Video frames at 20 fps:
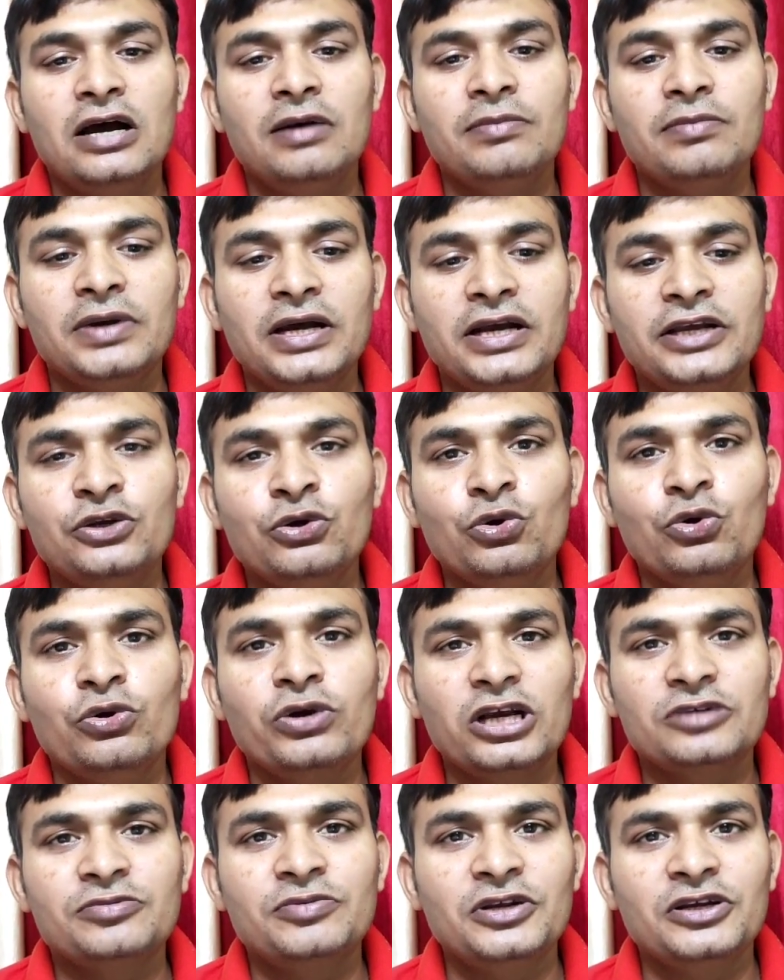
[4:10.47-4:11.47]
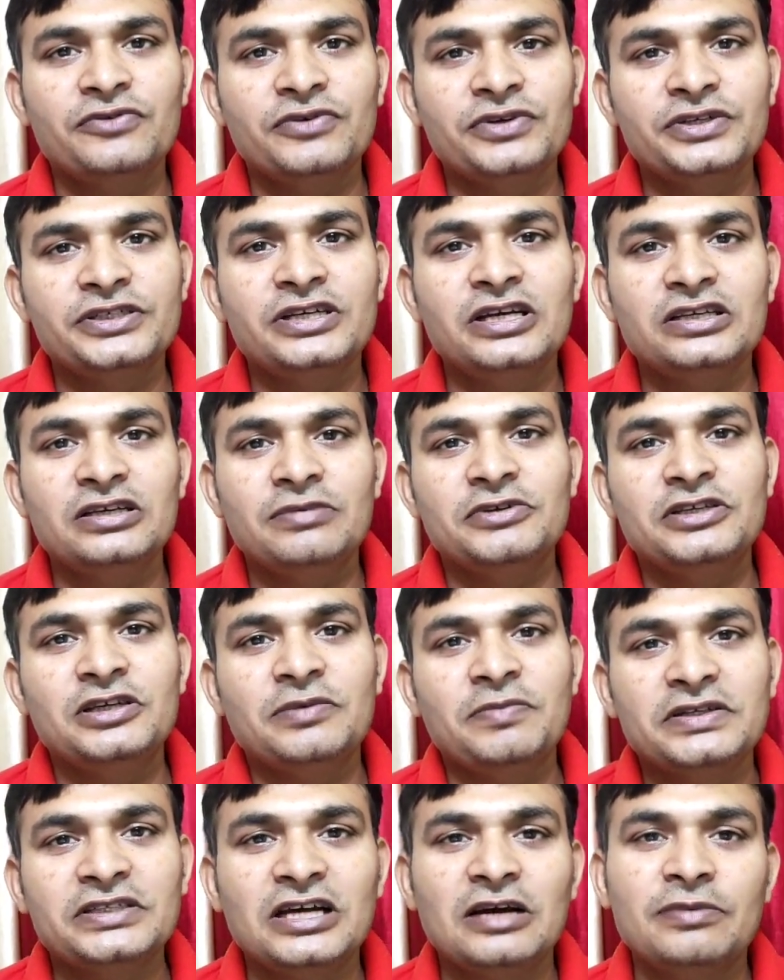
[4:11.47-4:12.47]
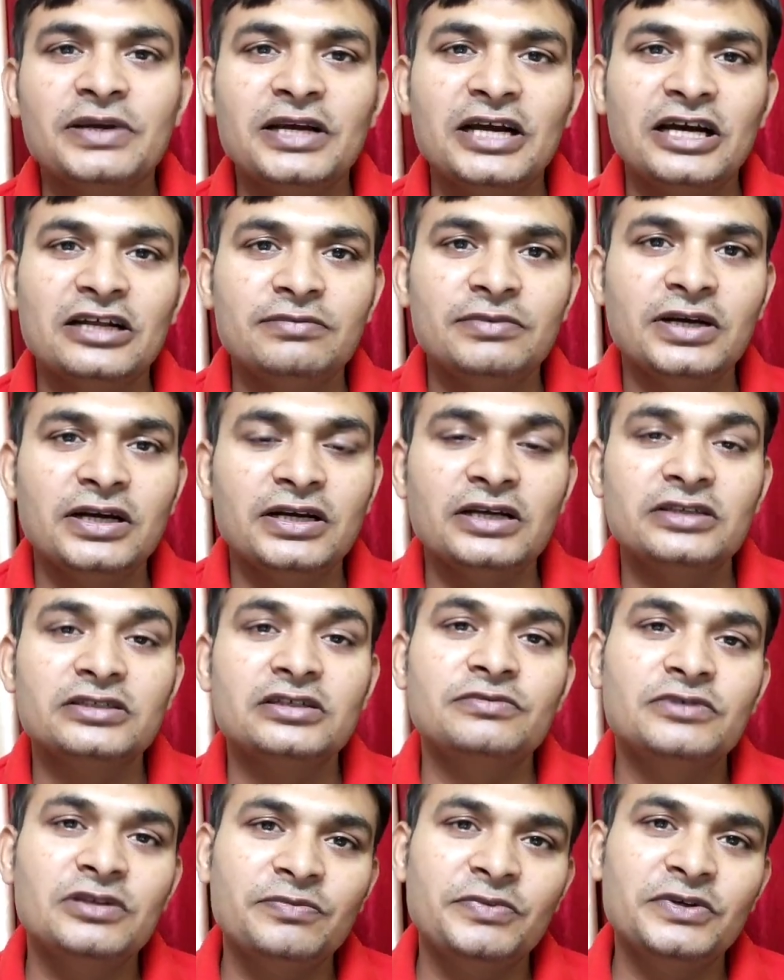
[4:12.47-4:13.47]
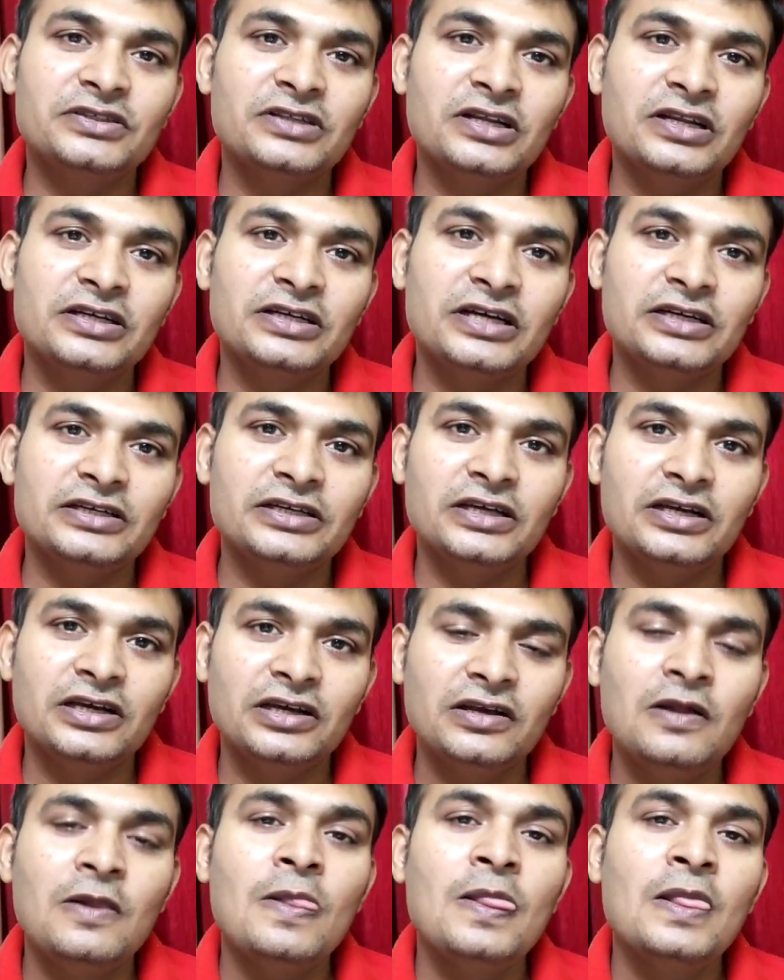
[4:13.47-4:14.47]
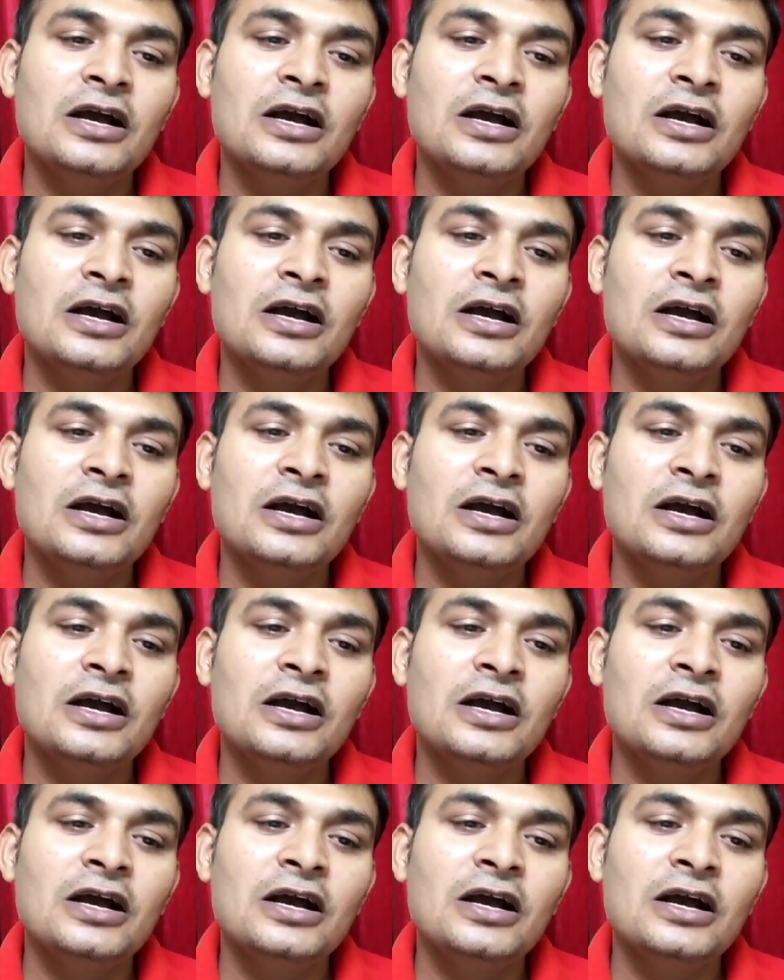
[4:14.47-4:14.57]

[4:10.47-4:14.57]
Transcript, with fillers: आप गए यूनो कैश पर रिक्वेस्ट किया जब से पैसा आपके हाथ में आ गया सबसे बेस्ट तरीका ये है